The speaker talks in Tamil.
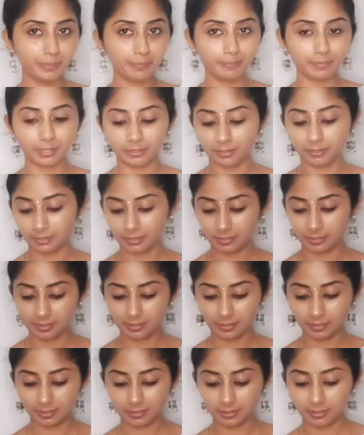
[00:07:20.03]
ஷிம்மர்
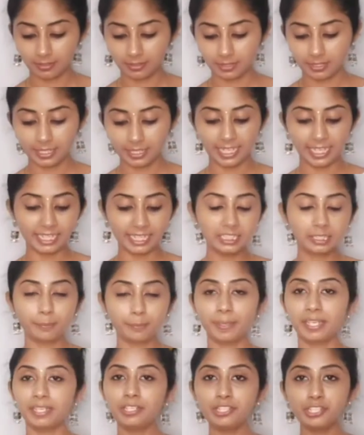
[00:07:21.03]
இதுக்கு
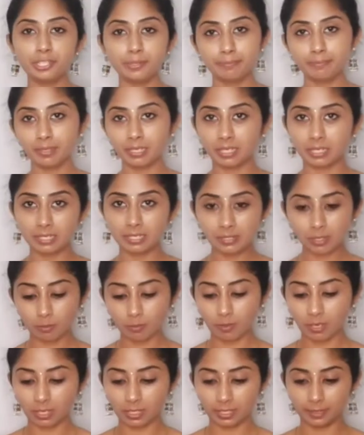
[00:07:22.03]
பேர் ஷிம்மர்னு
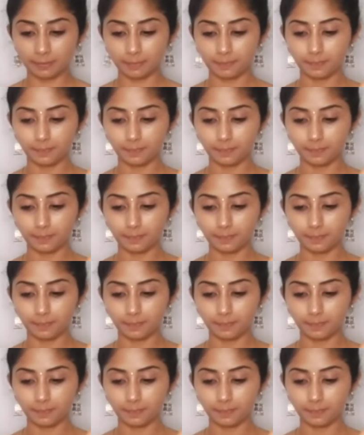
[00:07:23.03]
சொல்லுவாங்க